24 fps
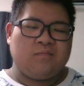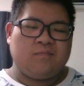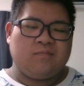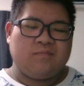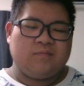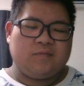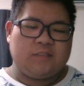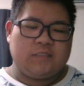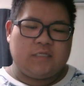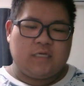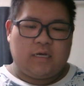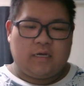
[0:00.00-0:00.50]

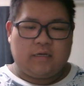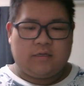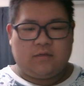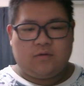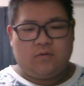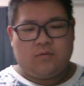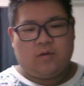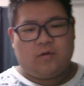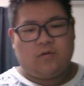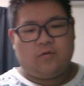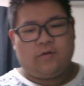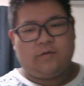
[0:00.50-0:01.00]
じゃあ今日
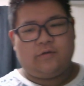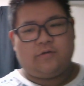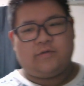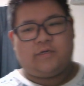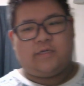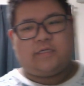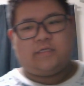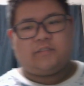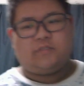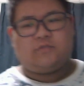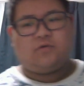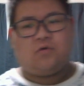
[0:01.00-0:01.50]
はこれぐ
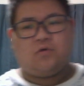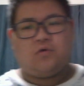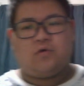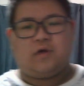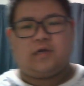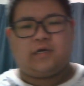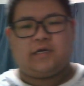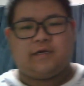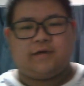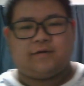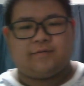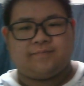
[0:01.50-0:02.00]
らいにしよう
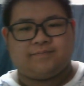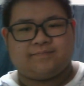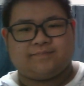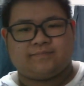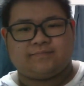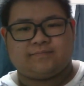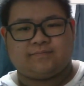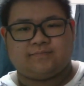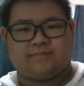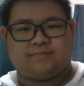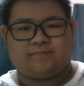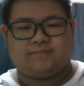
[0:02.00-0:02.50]
かな
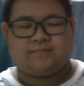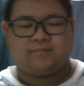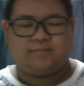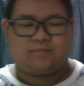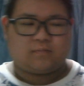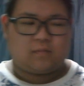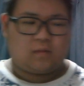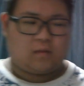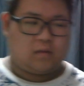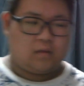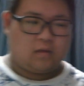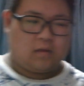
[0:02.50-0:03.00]
うん
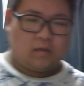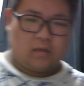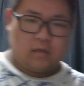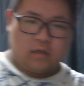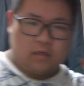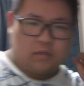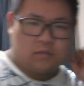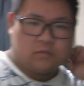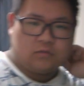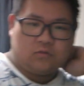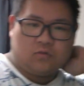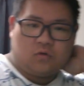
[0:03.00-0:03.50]

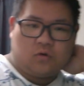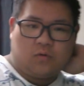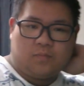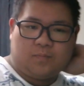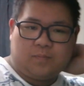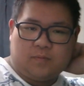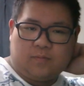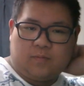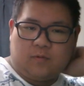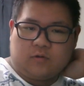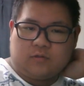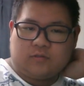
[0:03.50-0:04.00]

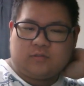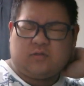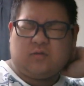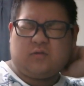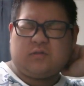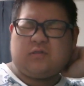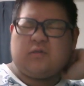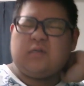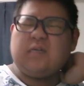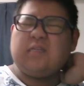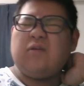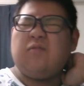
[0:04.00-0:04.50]
ドロップボックスど
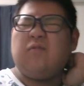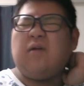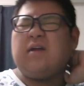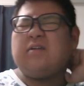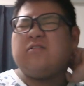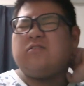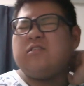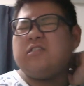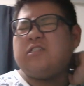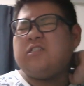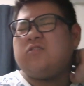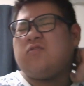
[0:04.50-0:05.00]
うしようかな
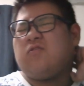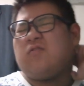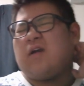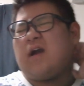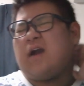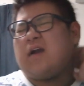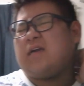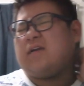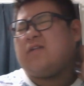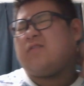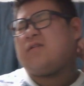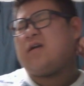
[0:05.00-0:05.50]
悪口動画
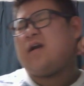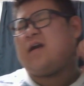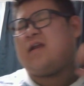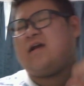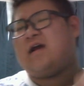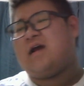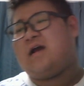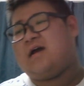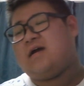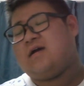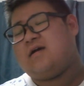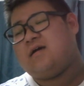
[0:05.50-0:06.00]
あげようか
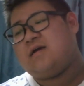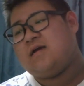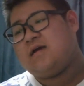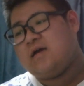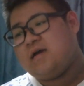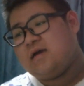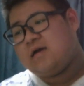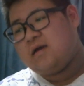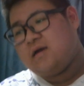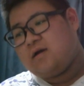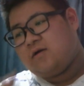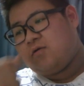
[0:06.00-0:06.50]
な
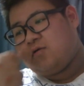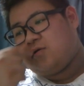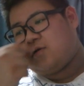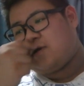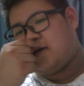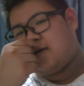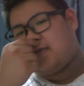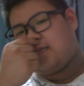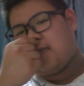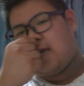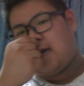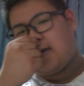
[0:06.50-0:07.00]

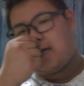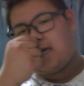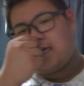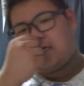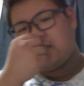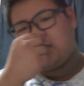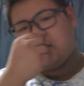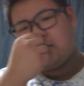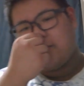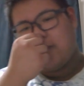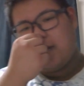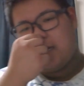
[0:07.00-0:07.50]
俺が何ヶ
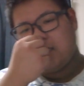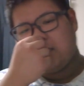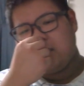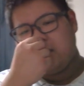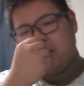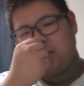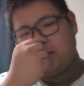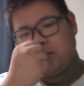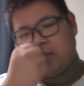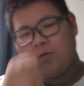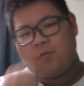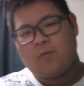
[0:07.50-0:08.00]
月前に
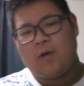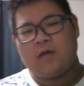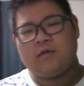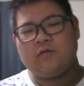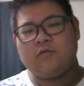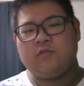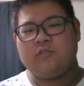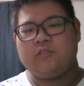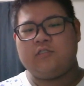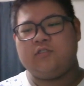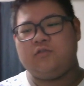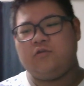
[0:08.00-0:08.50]
言った悪
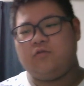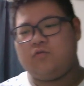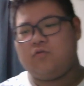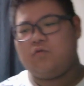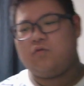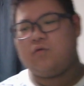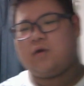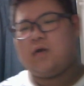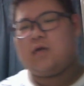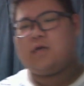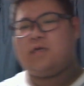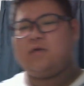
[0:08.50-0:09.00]
口の
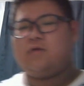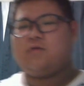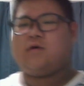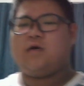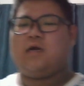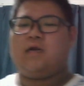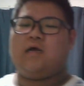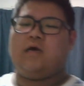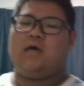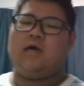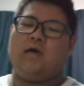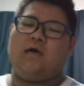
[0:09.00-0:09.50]
動画あげよう
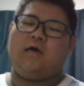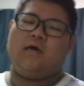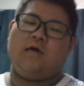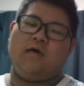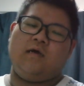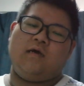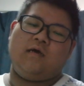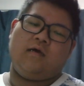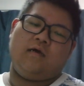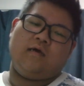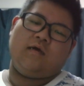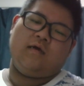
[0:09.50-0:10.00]
かな
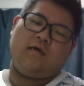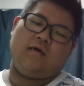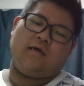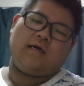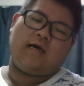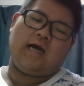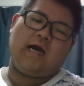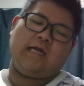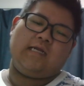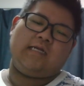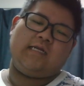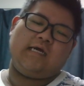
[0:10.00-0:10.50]

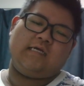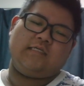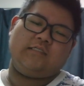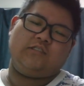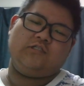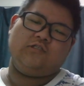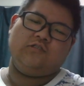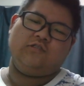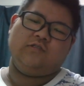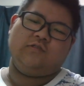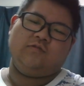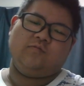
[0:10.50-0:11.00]
観覧
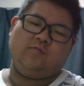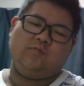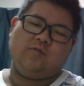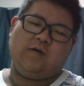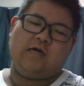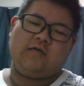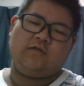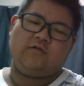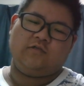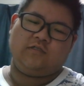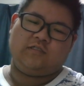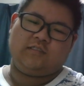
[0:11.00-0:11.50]
注意
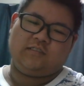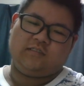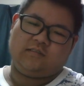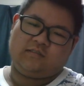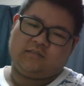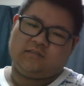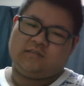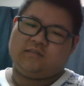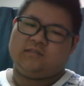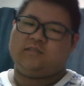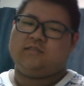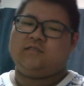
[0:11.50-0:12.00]
悪
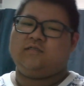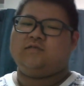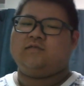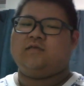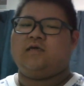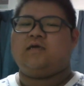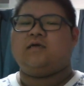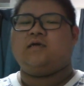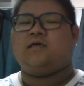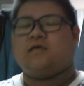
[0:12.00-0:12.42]
口っていうね